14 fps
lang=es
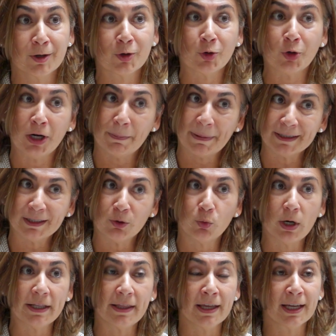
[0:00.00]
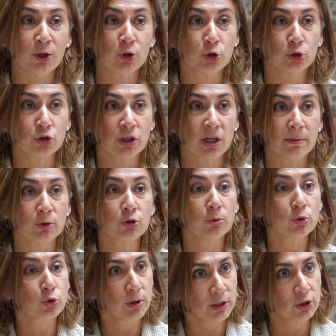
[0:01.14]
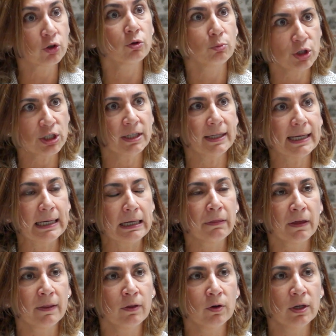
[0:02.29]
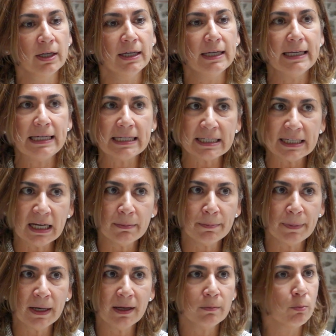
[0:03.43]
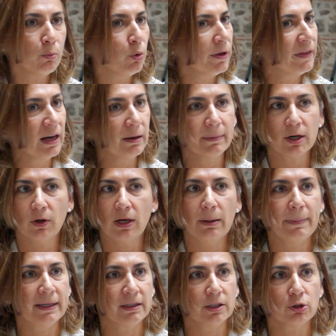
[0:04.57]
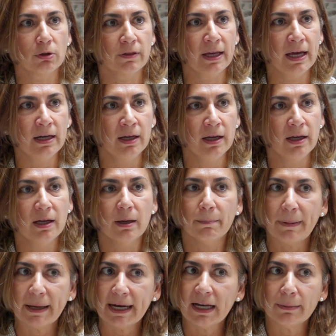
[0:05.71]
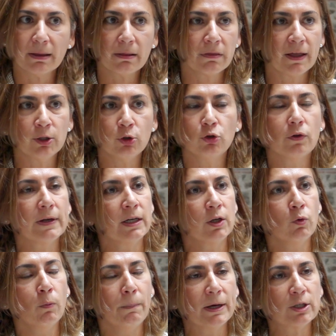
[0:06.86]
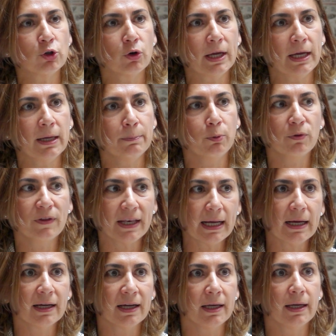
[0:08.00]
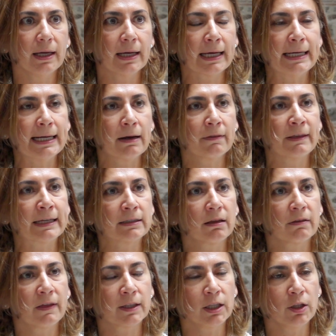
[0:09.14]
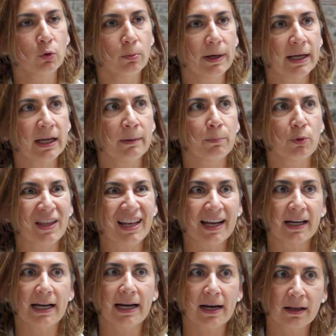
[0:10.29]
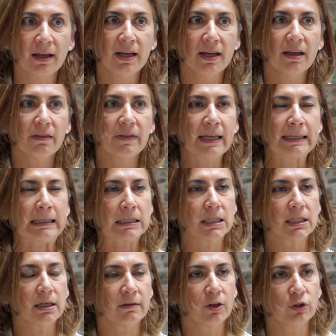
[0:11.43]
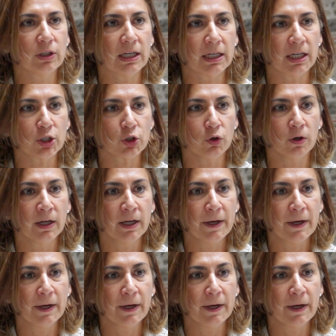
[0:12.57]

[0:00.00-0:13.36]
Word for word: con las particularidades que nosotros tenemos, somos un entorno muy sindicalizado y siempre muy de la mano de la parte social para ir avanzando y no dar ningún paso que pudiera eh, generar cierta incertidumbre, que pudiera generar cierta sensación de riesgo.